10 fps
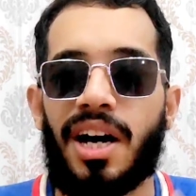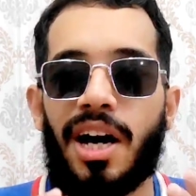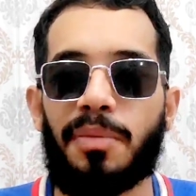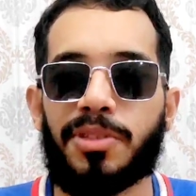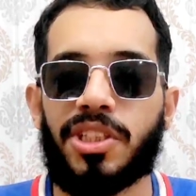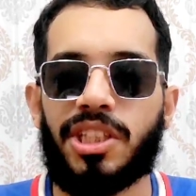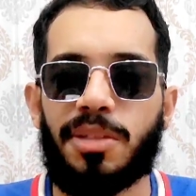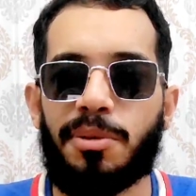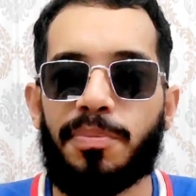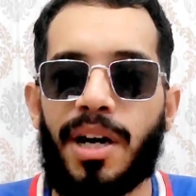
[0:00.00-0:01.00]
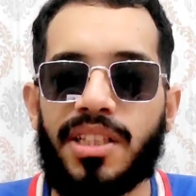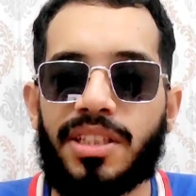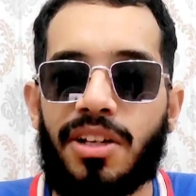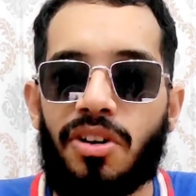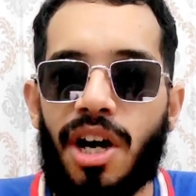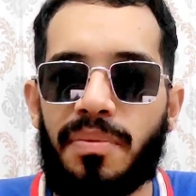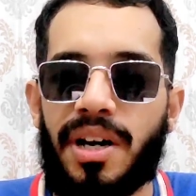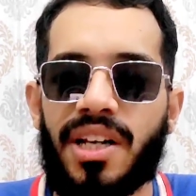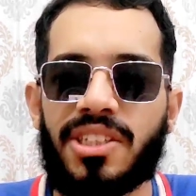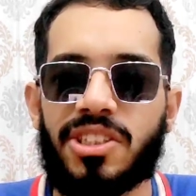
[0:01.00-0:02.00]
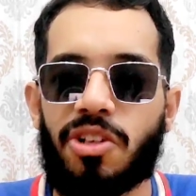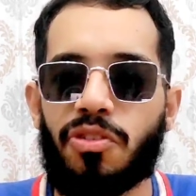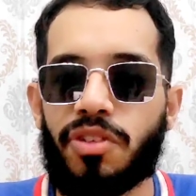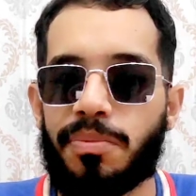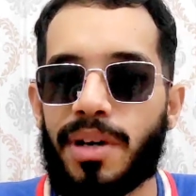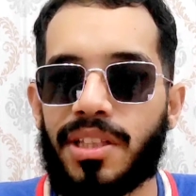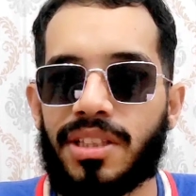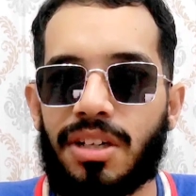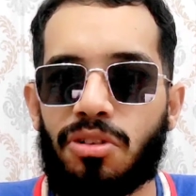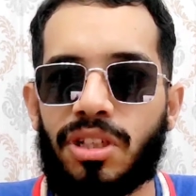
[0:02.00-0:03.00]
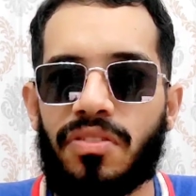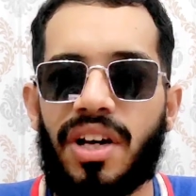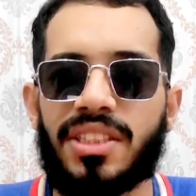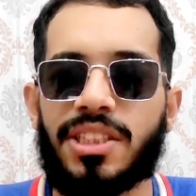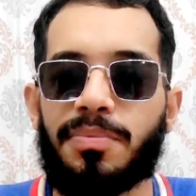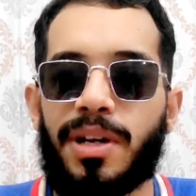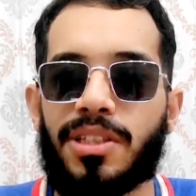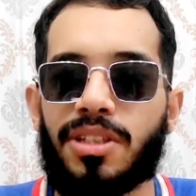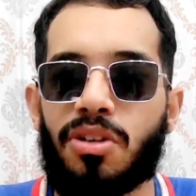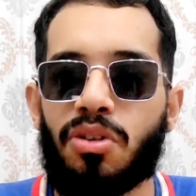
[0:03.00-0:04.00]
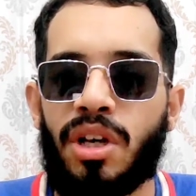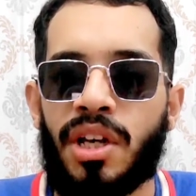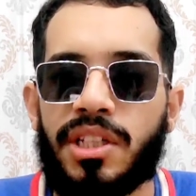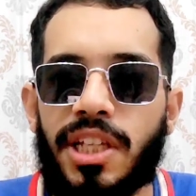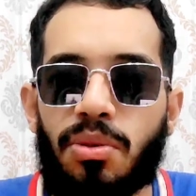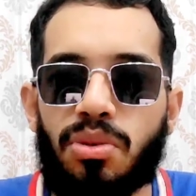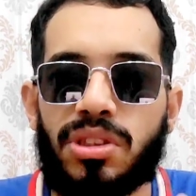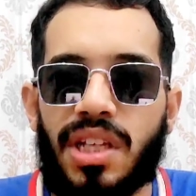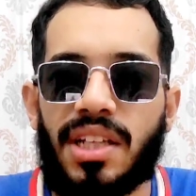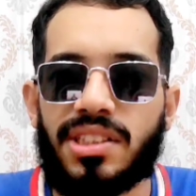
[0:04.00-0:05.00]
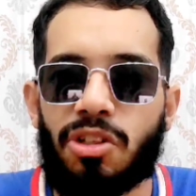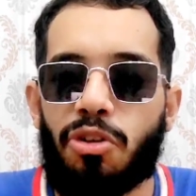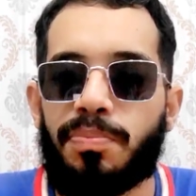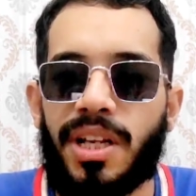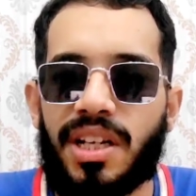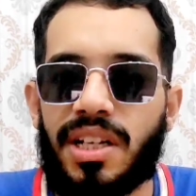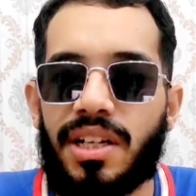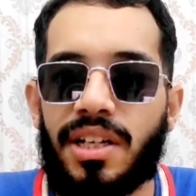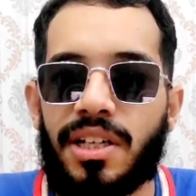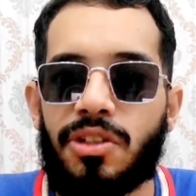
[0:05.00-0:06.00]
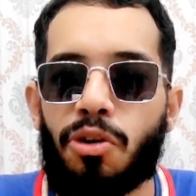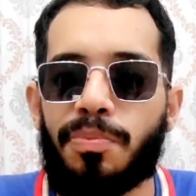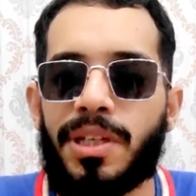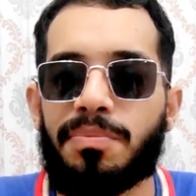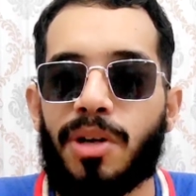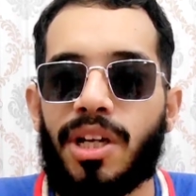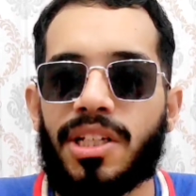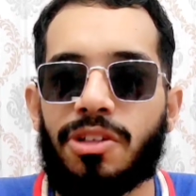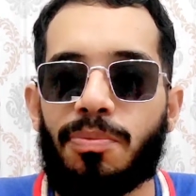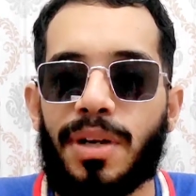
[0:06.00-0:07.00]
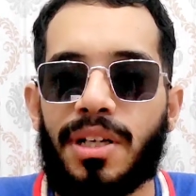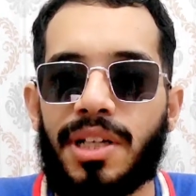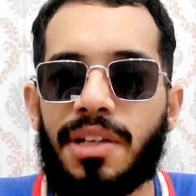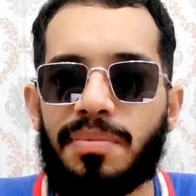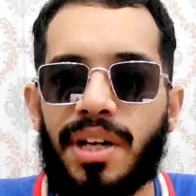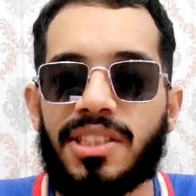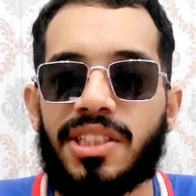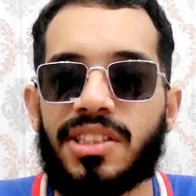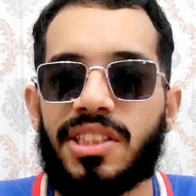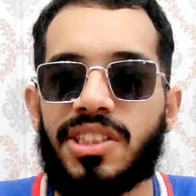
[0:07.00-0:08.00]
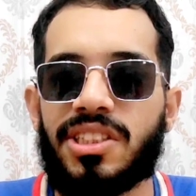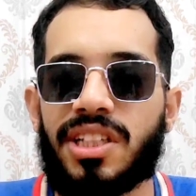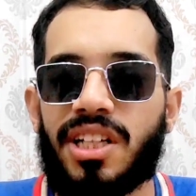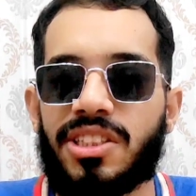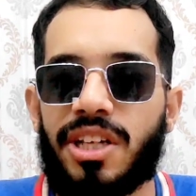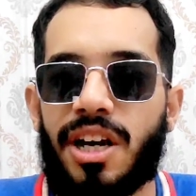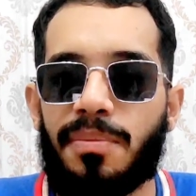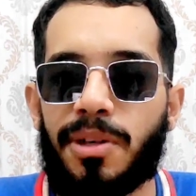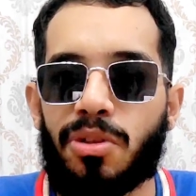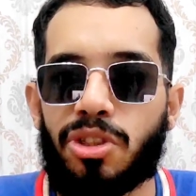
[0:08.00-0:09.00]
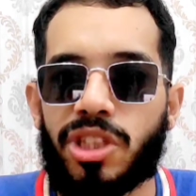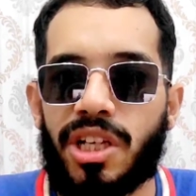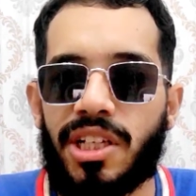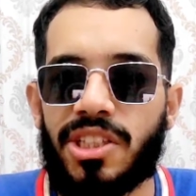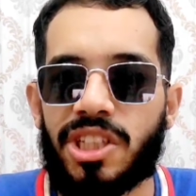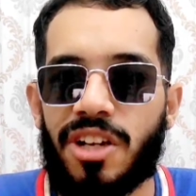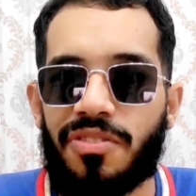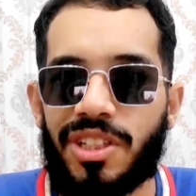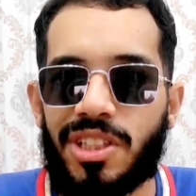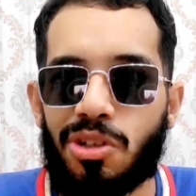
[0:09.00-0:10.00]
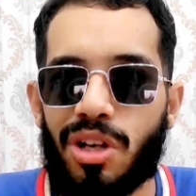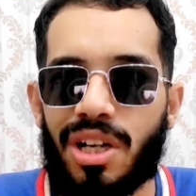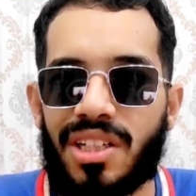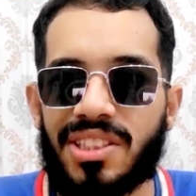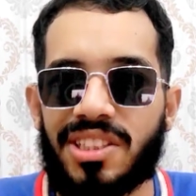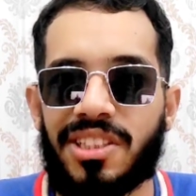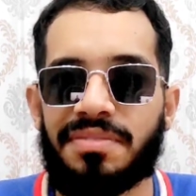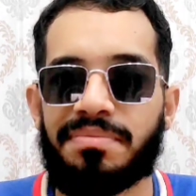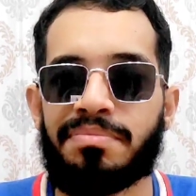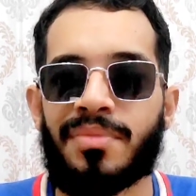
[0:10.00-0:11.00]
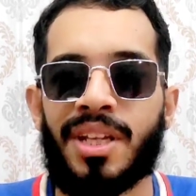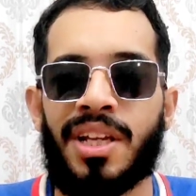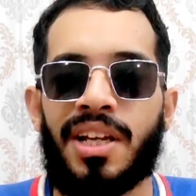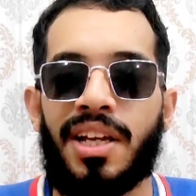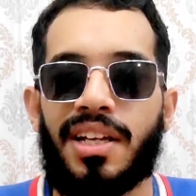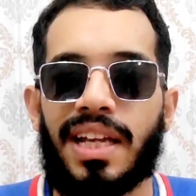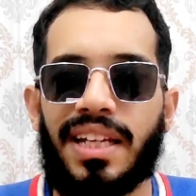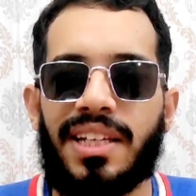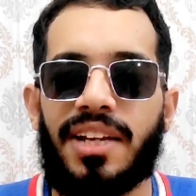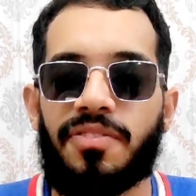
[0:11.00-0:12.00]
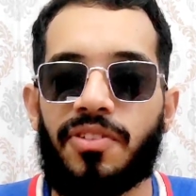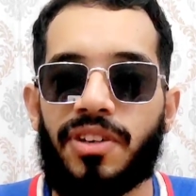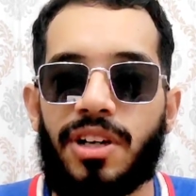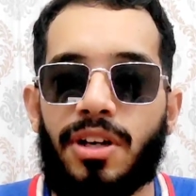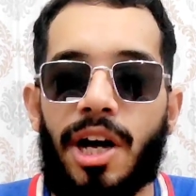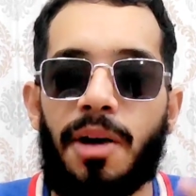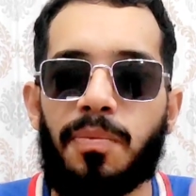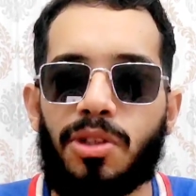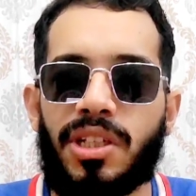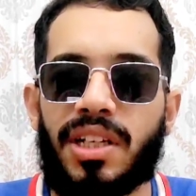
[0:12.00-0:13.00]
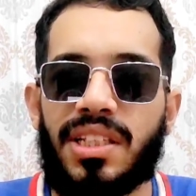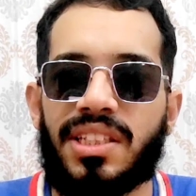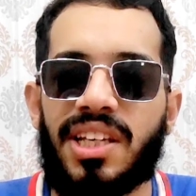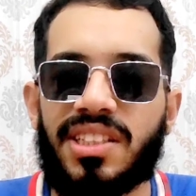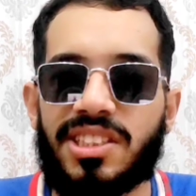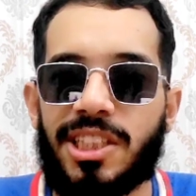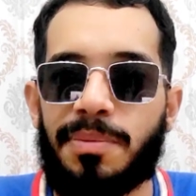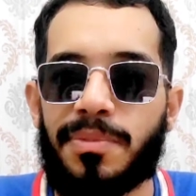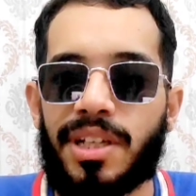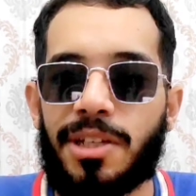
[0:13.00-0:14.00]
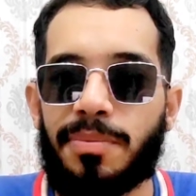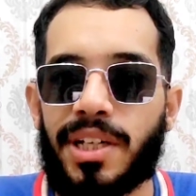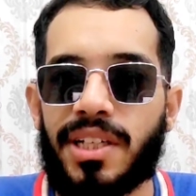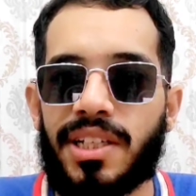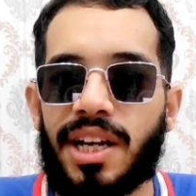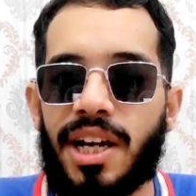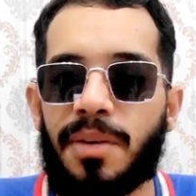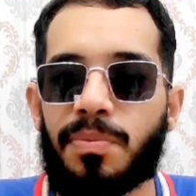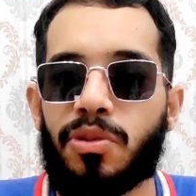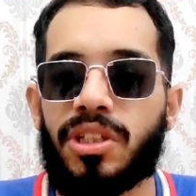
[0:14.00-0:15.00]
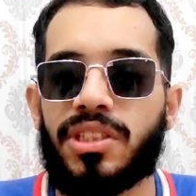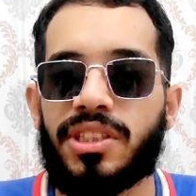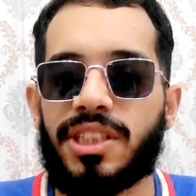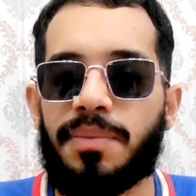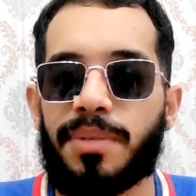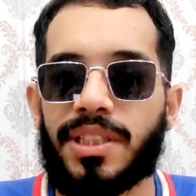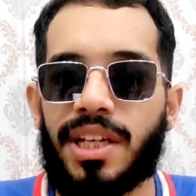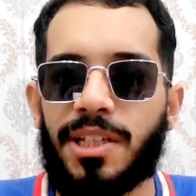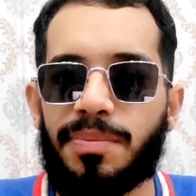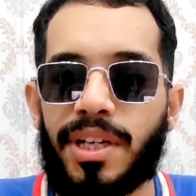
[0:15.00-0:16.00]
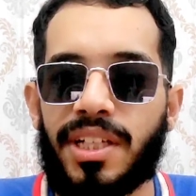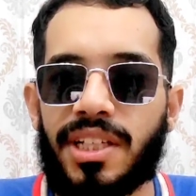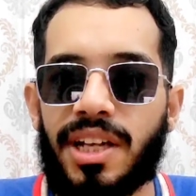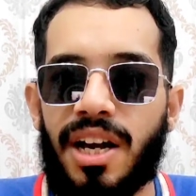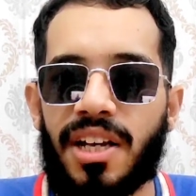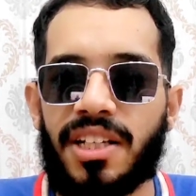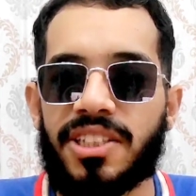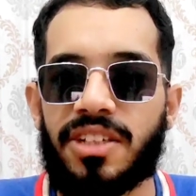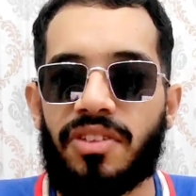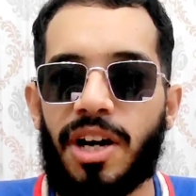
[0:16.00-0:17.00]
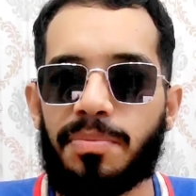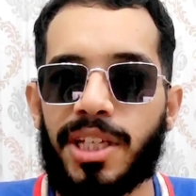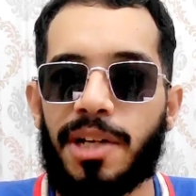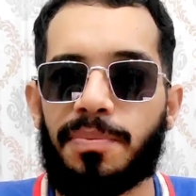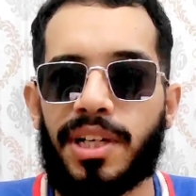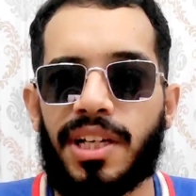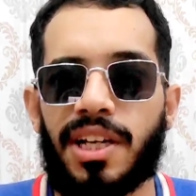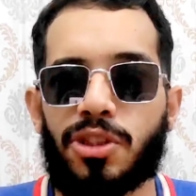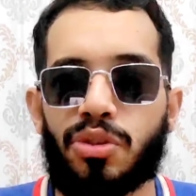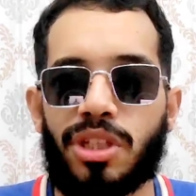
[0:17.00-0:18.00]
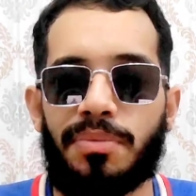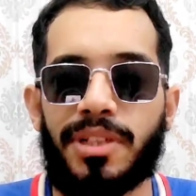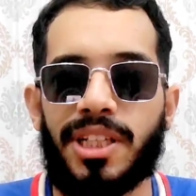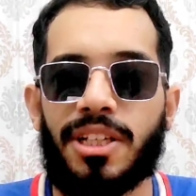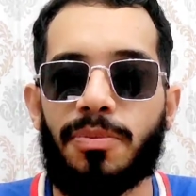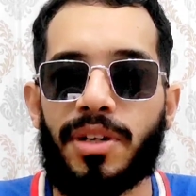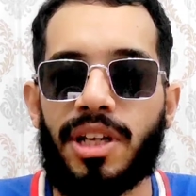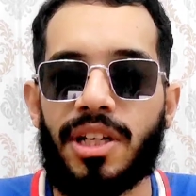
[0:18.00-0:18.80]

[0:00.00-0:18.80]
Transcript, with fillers: आप जितनी भी बात कर लो आप हारिस रऊफ़ की बात कर लो नवाज़ की बात कर लो ये उस तरह से ओपनर ओपनिंग बॉलर के ऊपर नहीं माने जाते जिस तरह से आमिर और शाहीन शाह अफरीदी हुआ करते थे लेकिन हाँ, आपको ये गलतियां तस्लीम करनी पड़ेंगी आपको ये चीज़ें बतानी पड़ेंगी आके जवाब देना पड़ेगा सोशल मीडिया के ऊपर